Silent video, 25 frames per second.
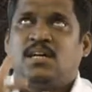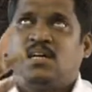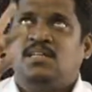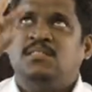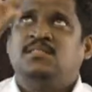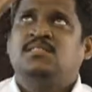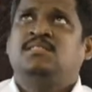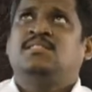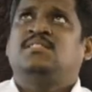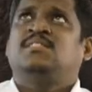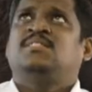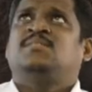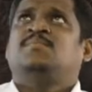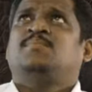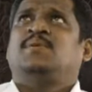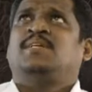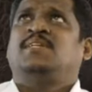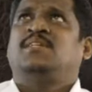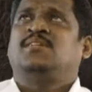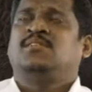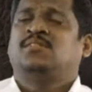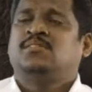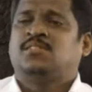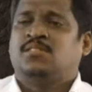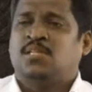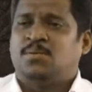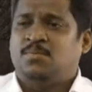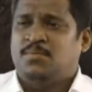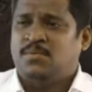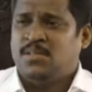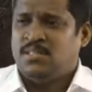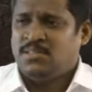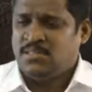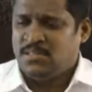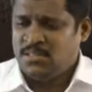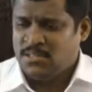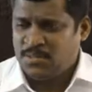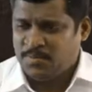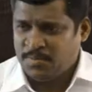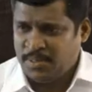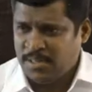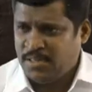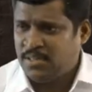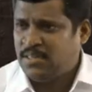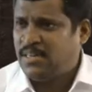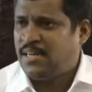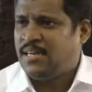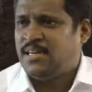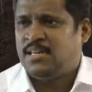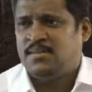கான்சியஸ் மைண்டுக்கு சப்கான்சியஸ்
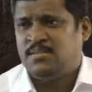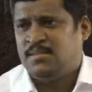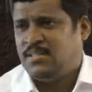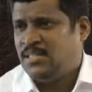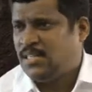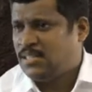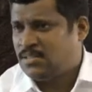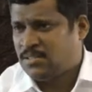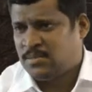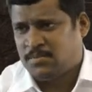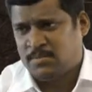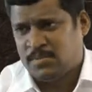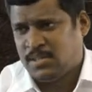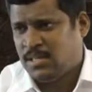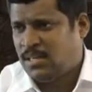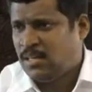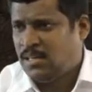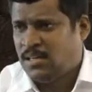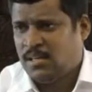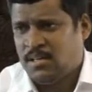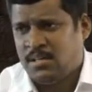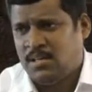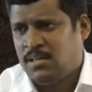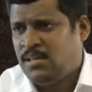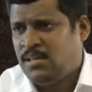மைண்டுக்கு என்ன வித்தியாசம்னா